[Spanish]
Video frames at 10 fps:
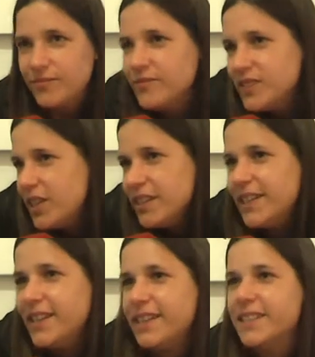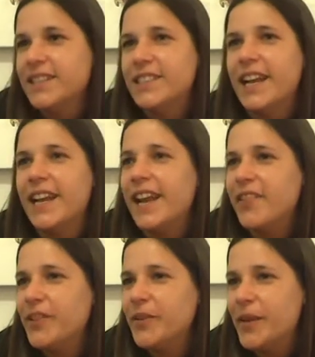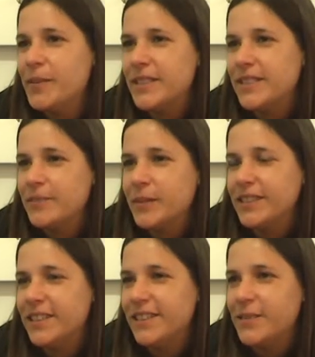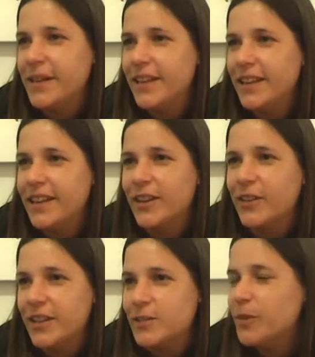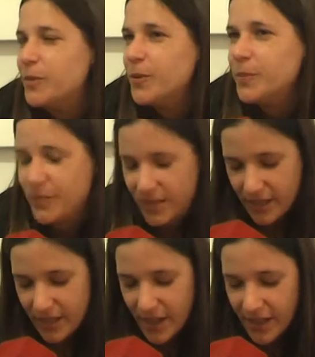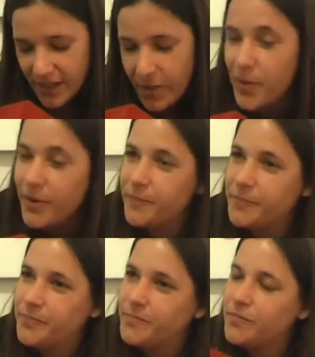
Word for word: te, te, llegan a la fibra más, más íntima del corazón, ¿no? Está, está bueno. Bueno,